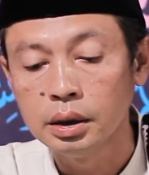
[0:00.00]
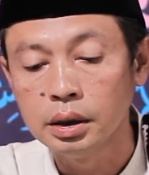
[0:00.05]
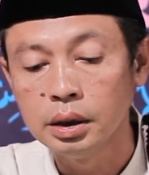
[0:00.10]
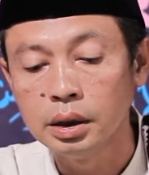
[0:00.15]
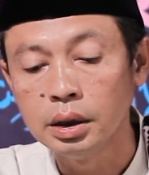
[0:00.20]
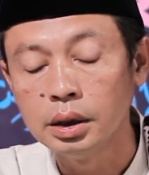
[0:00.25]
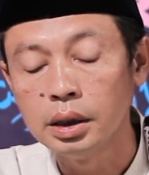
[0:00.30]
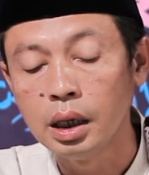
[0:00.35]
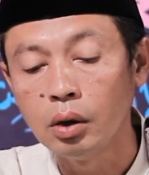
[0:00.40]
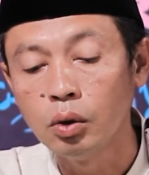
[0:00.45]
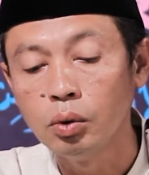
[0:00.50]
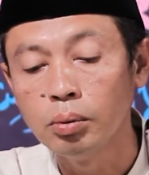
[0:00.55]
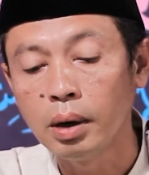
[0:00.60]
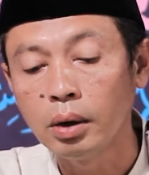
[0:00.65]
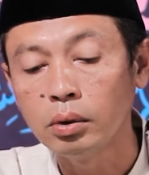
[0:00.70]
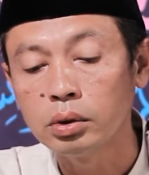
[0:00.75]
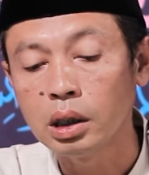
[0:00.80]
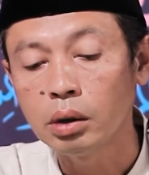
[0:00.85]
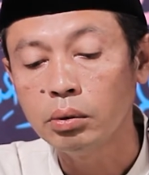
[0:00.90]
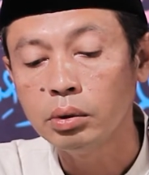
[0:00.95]

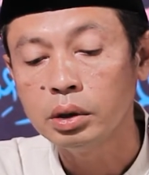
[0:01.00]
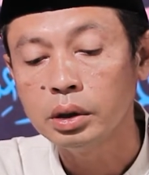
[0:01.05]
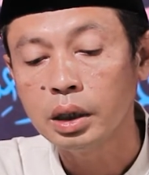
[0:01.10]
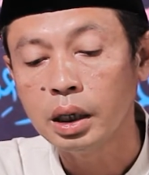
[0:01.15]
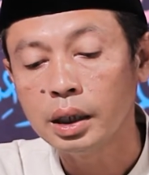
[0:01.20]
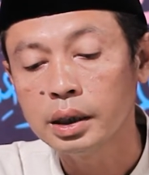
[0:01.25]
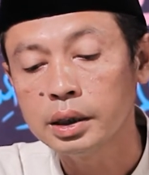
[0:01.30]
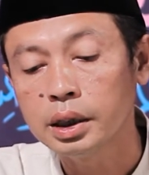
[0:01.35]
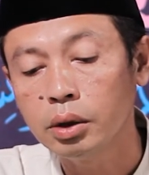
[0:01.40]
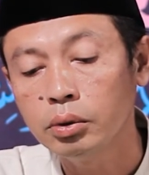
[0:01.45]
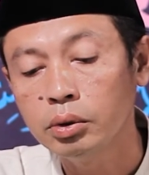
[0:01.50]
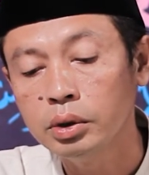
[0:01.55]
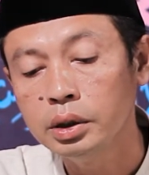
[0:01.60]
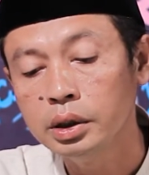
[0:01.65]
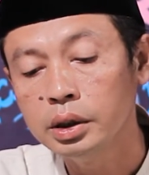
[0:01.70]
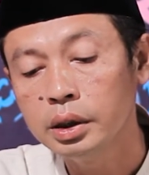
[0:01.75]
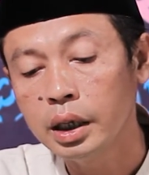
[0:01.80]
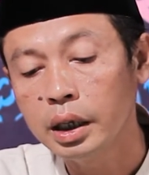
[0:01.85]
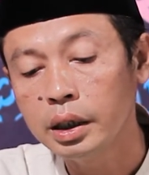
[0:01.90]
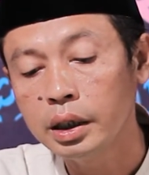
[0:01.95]
ihdahuma utawi salah
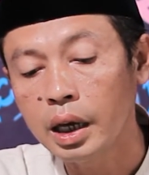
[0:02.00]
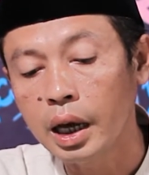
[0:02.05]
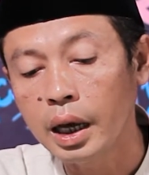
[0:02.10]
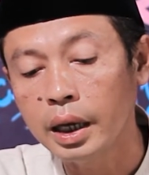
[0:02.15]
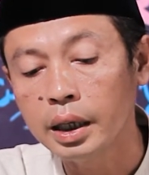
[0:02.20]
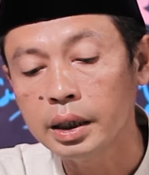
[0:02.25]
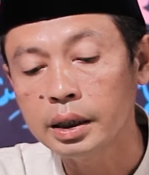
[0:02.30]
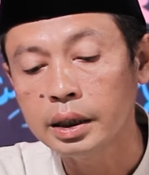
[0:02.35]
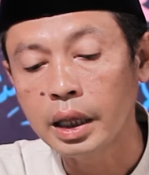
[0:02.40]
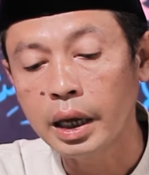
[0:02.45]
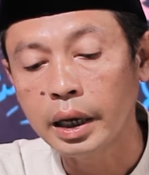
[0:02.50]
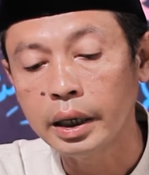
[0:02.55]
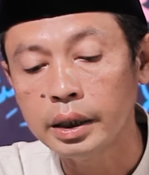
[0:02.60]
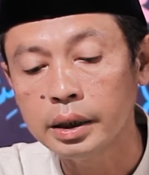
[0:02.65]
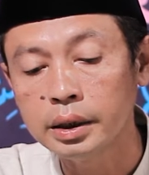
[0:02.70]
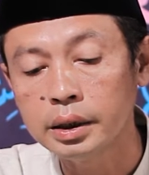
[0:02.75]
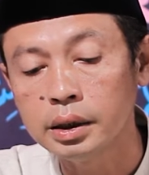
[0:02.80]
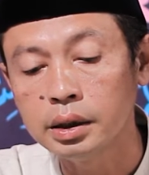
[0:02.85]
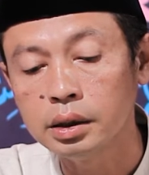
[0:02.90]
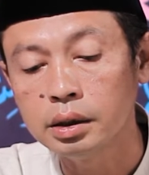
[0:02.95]
sawijina ayat
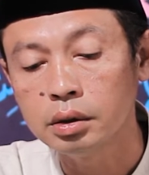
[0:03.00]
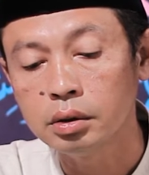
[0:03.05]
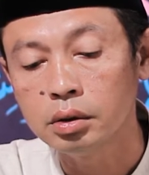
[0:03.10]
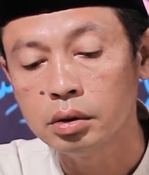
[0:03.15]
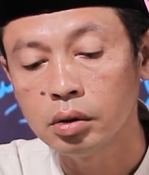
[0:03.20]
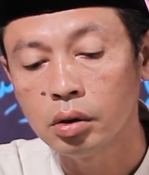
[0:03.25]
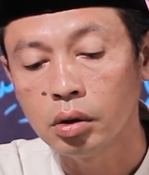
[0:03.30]
ini